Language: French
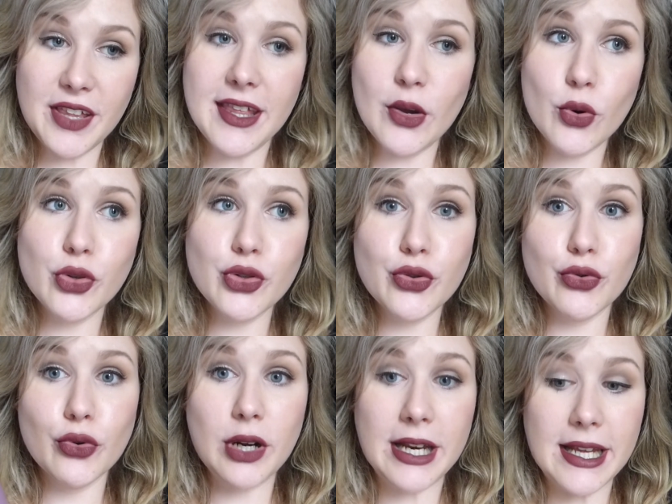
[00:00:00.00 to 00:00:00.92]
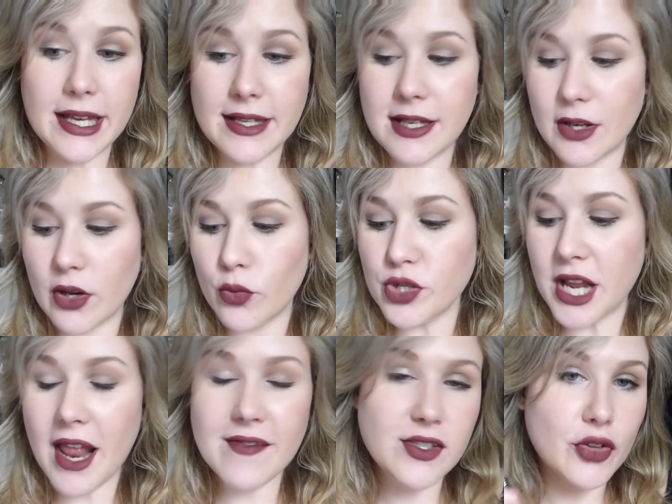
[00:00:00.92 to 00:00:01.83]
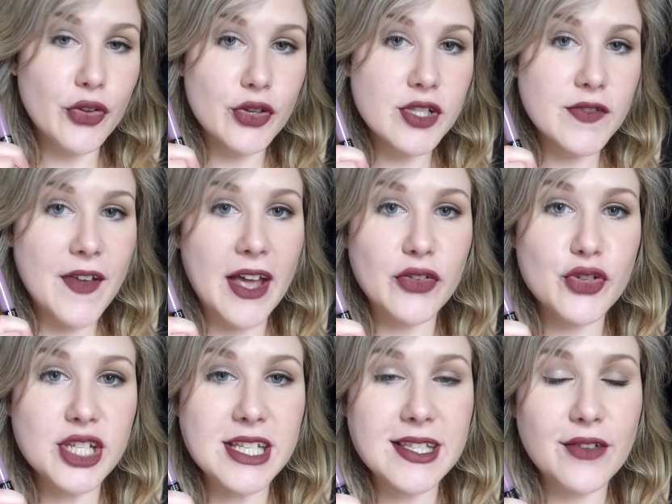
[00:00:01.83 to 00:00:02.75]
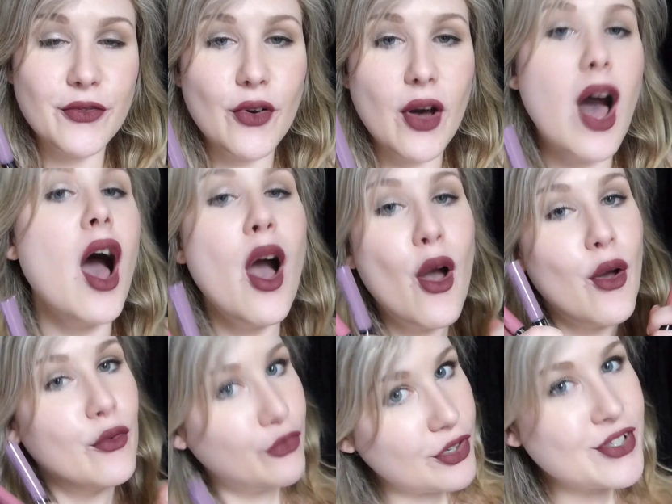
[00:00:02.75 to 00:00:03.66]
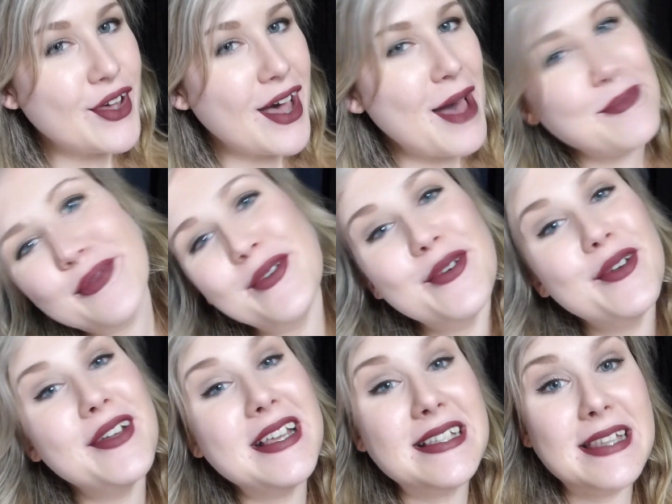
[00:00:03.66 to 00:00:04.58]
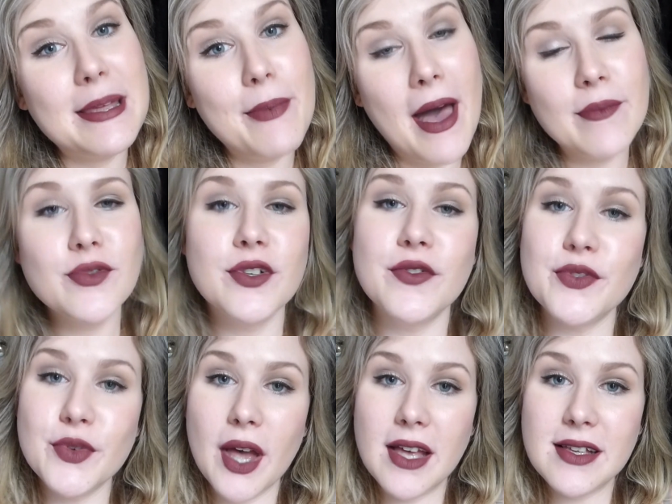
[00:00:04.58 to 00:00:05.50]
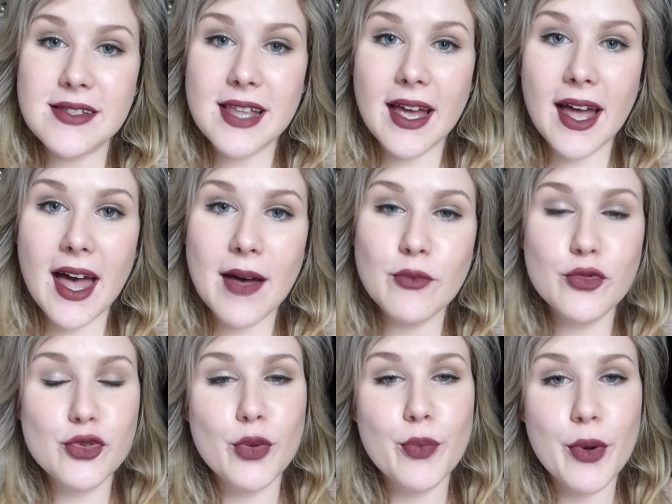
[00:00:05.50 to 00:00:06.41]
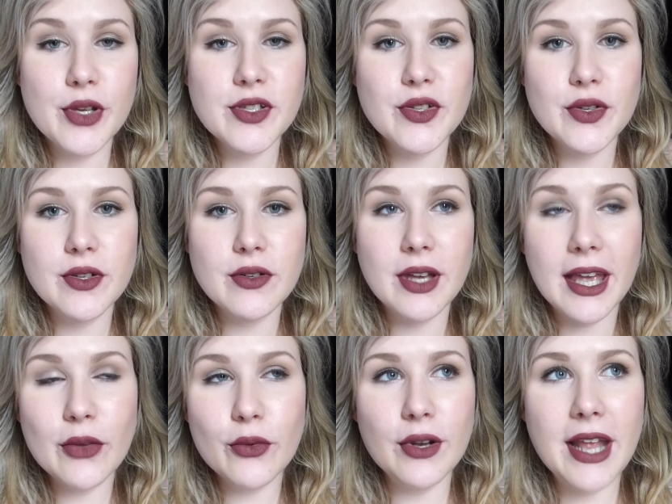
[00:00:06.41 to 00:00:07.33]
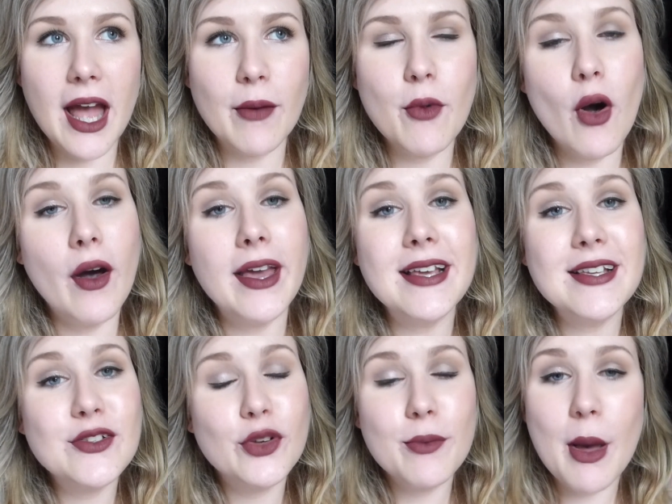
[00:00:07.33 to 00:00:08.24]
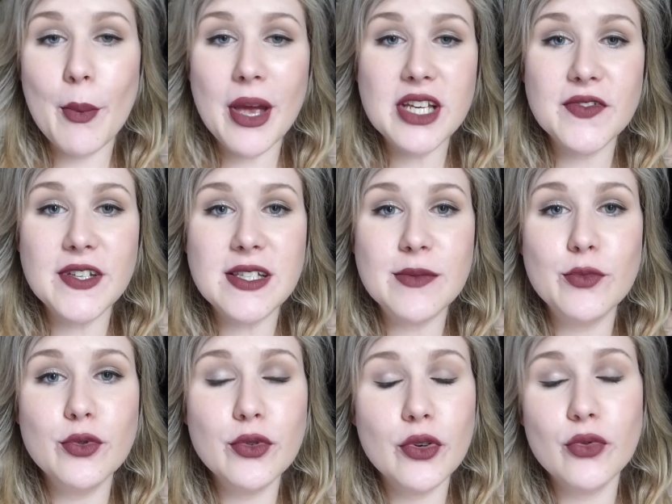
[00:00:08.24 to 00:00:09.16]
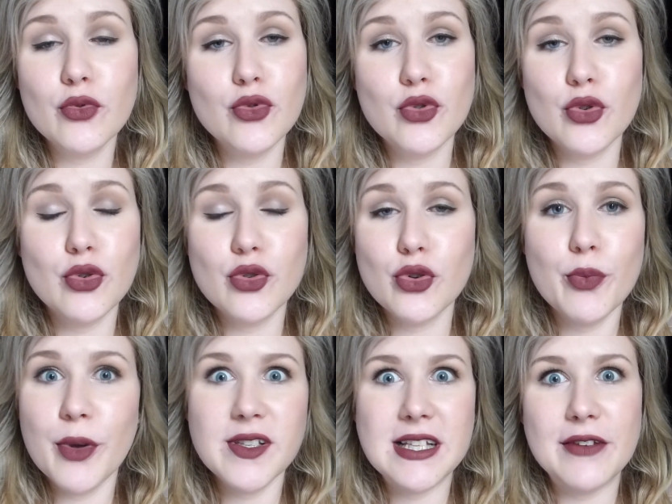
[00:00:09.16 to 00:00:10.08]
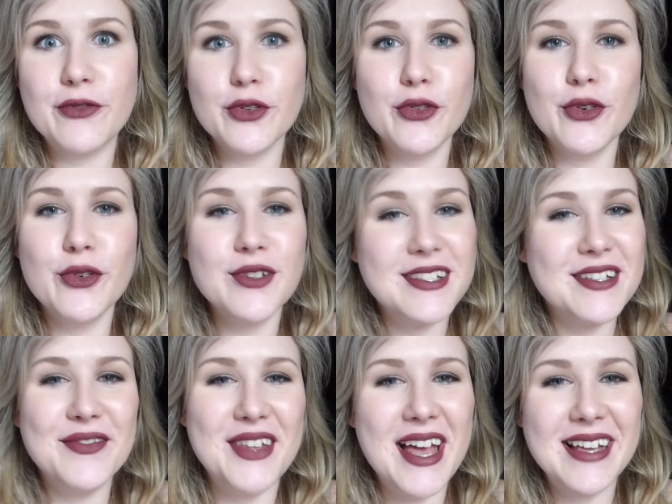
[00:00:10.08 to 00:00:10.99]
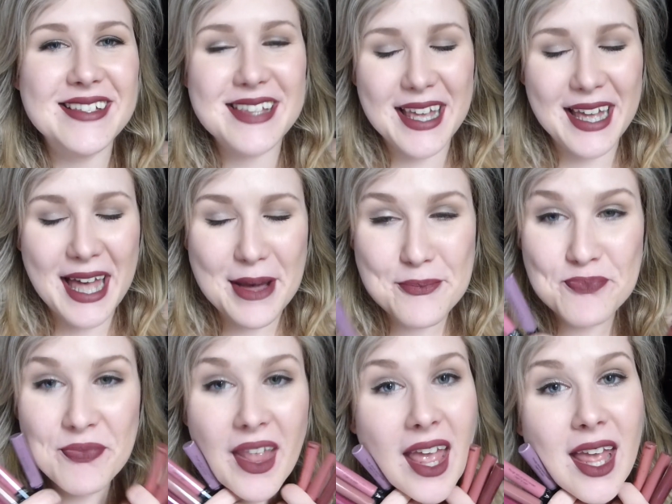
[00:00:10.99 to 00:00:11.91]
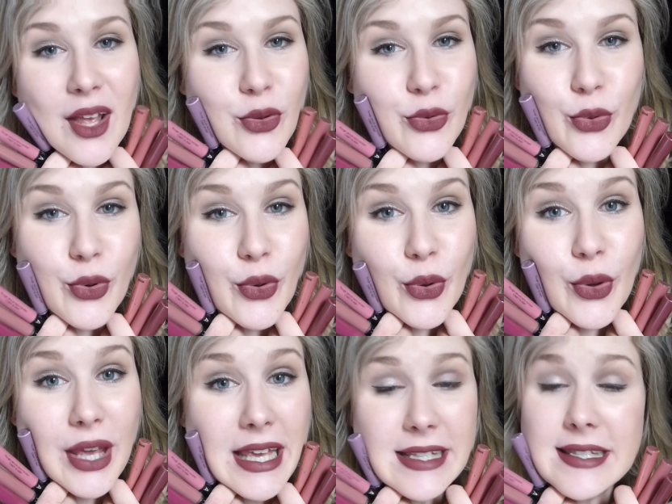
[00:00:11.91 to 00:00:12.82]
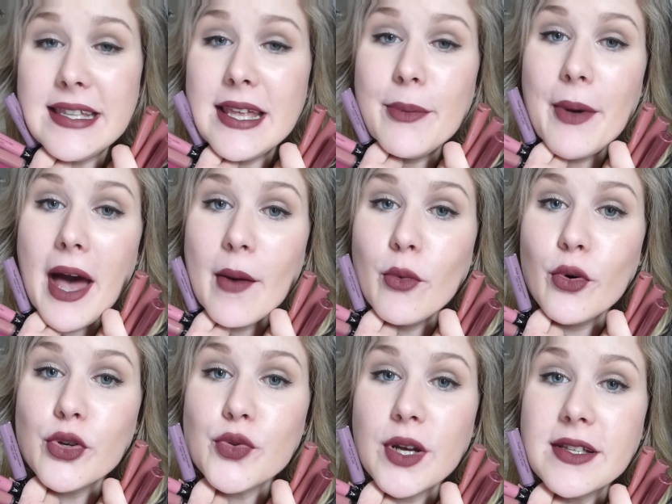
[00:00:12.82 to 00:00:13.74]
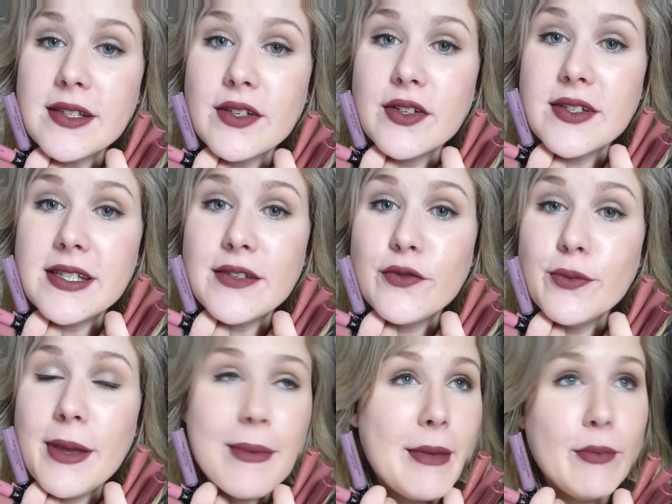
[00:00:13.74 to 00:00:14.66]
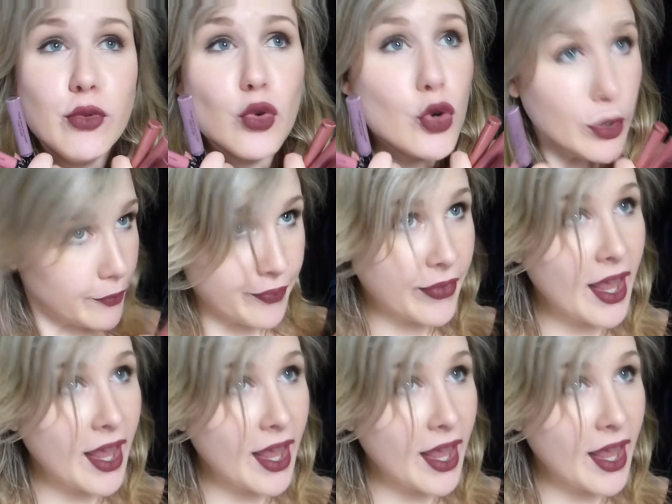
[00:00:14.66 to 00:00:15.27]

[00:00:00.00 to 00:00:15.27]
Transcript: vidéo sur les rouges à lèvres sans transfert de chez Sephora vous aura plu. N'hésitez pas à me suivre sur Instagram où je poste régulièrement et sur ma page Facebook où je, je poste les photos aussi via Instagram. Donc euh, n'hésitez pas à me rejoindre si vous m'aimez beaucoup.